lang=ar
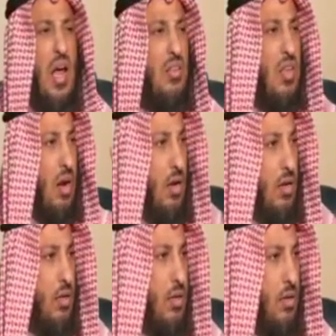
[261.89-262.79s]
عطرا
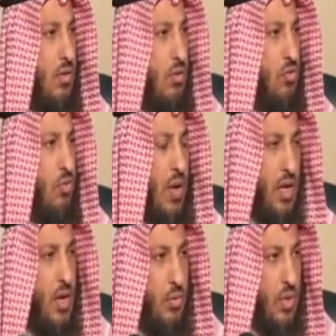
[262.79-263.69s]

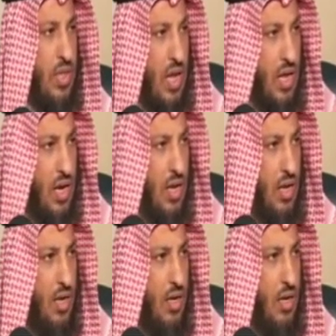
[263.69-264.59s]
سبحانه وتعالى
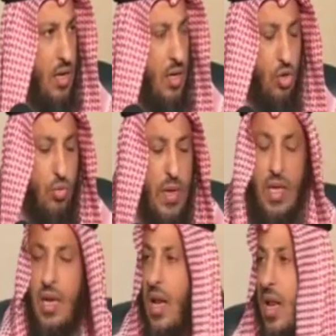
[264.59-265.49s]

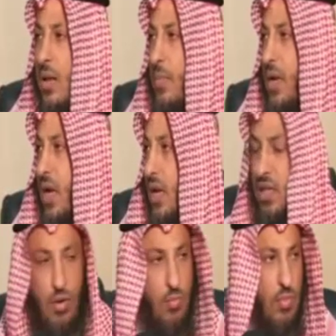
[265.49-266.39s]
ليبين لنا
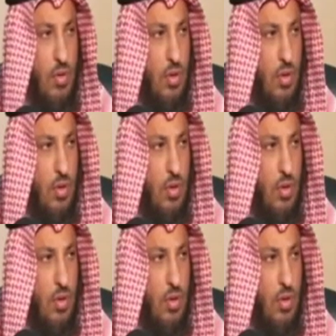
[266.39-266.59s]
مكانتهم